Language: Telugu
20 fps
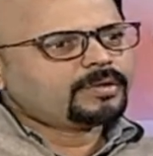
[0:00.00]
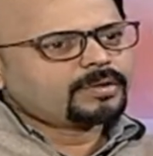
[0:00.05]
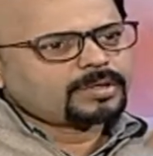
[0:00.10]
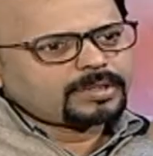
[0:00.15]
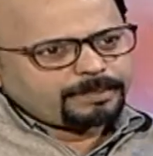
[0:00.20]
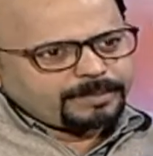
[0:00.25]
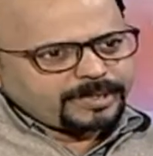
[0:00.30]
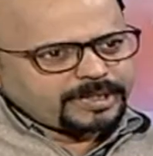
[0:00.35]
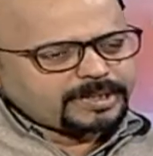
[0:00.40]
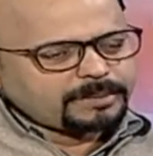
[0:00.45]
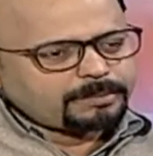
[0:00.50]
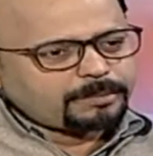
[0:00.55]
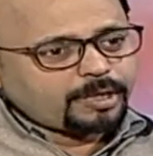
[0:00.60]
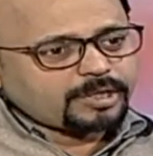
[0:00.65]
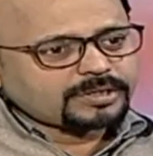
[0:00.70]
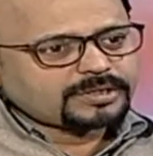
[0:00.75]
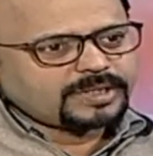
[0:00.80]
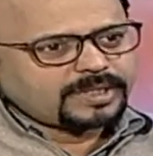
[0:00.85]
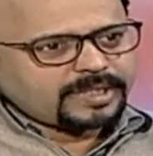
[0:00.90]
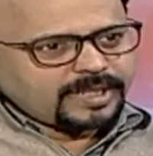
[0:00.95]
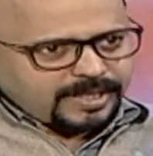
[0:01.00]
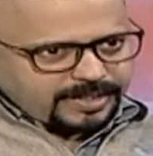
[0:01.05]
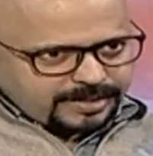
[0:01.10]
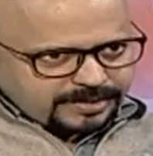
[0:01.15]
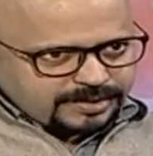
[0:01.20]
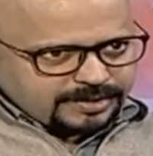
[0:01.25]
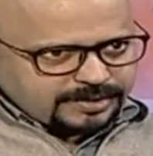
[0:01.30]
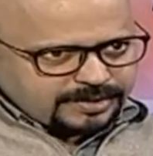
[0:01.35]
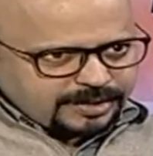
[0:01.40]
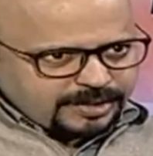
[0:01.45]
ఒక పెద్ద బాస్ దగ్గర
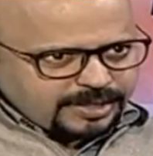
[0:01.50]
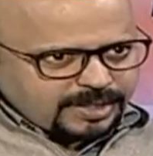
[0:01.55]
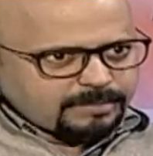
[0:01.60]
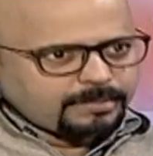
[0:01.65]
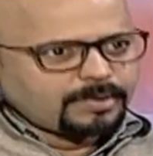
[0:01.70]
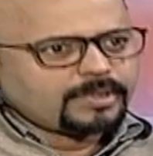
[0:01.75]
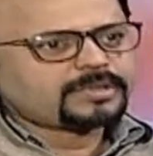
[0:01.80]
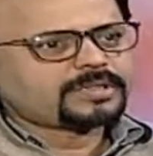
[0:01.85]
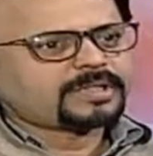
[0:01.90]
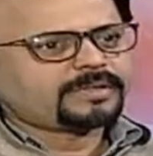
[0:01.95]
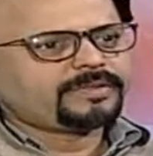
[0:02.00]
నుంచి సీనియర్ మోస్ట్